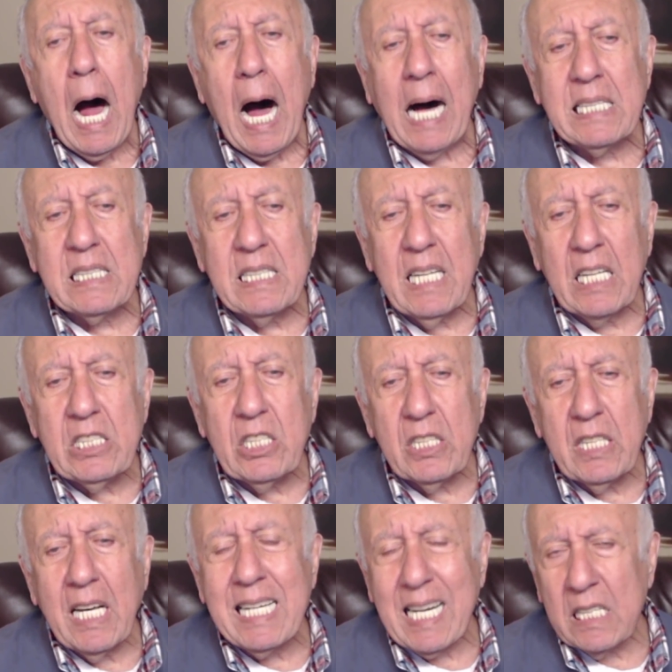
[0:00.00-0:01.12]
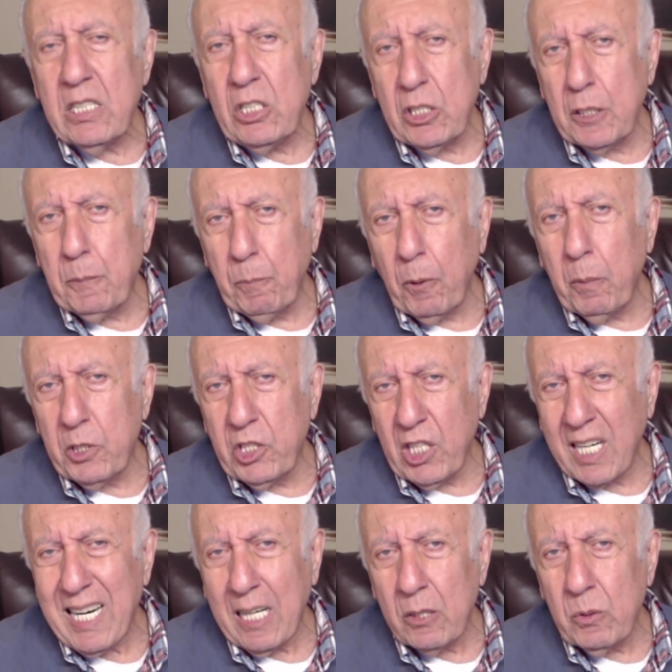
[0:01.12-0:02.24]
а значит и ограничить помощь
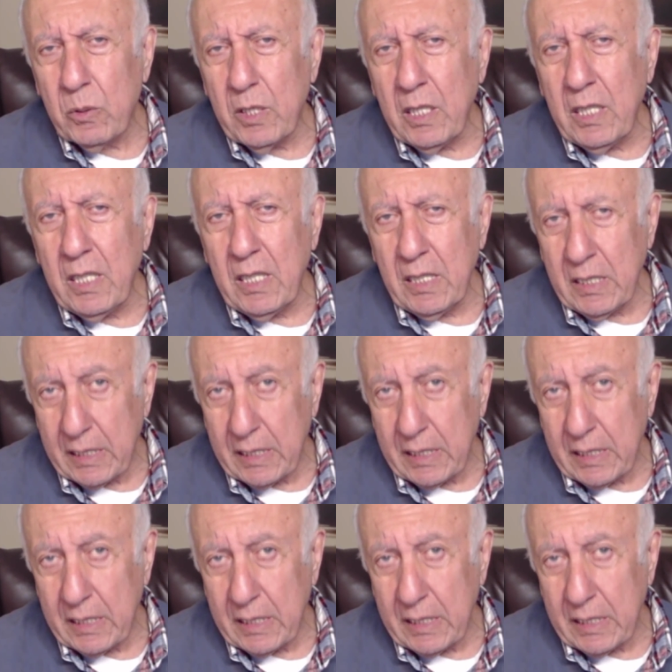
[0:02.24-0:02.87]
Ирану и, и